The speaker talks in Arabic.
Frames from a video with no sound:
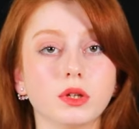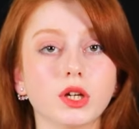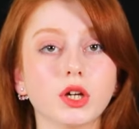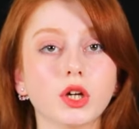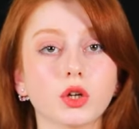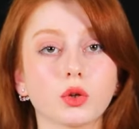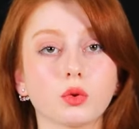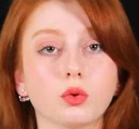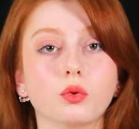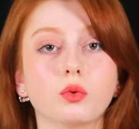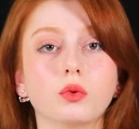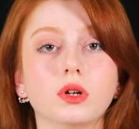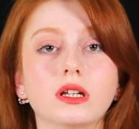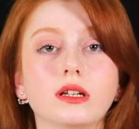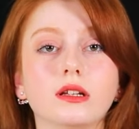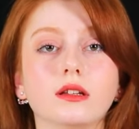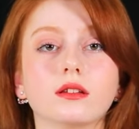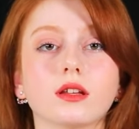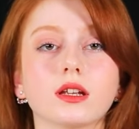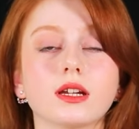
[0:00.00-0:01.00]
بيحكوا
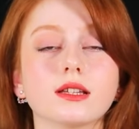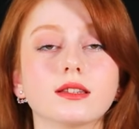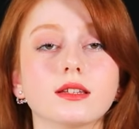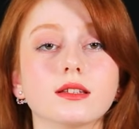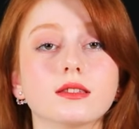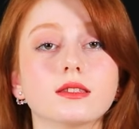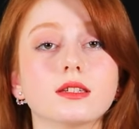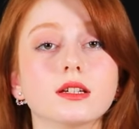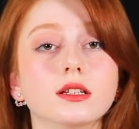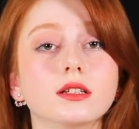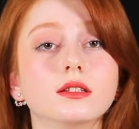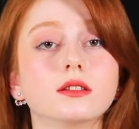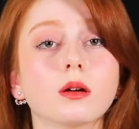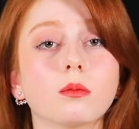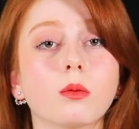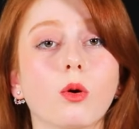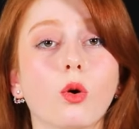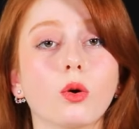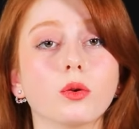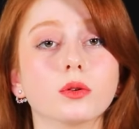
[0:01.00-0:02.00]
طريقه التقل
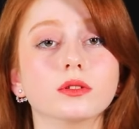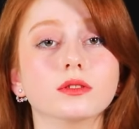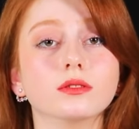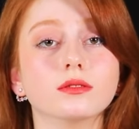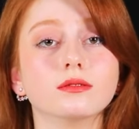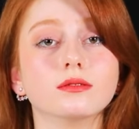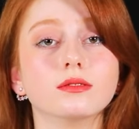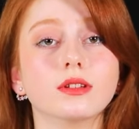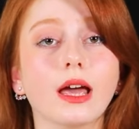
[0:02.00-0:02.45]
تبعهم